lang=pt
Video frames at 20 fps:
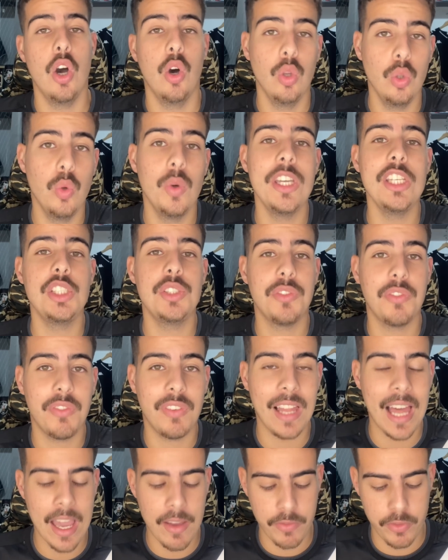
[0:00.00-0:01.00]
o Luiz
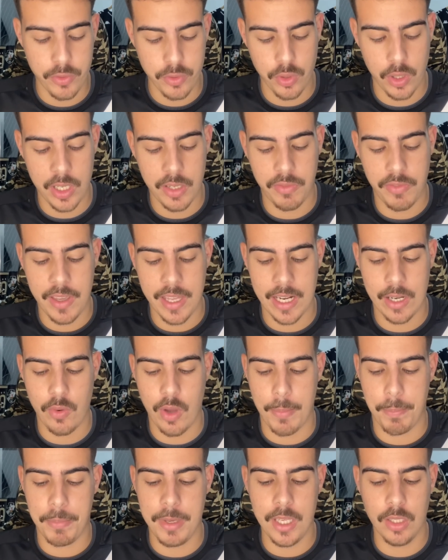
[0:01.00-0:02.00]
Flávio de Oliveira no
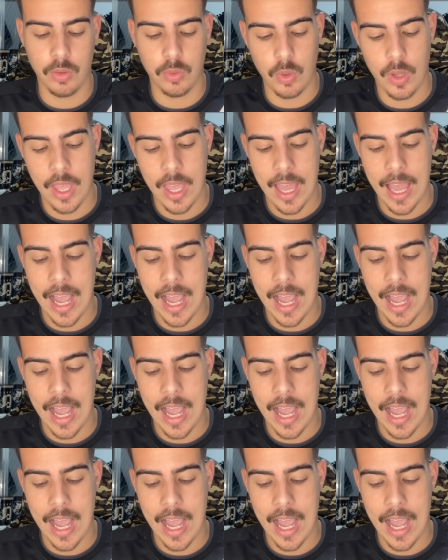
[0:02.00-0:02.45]
apito,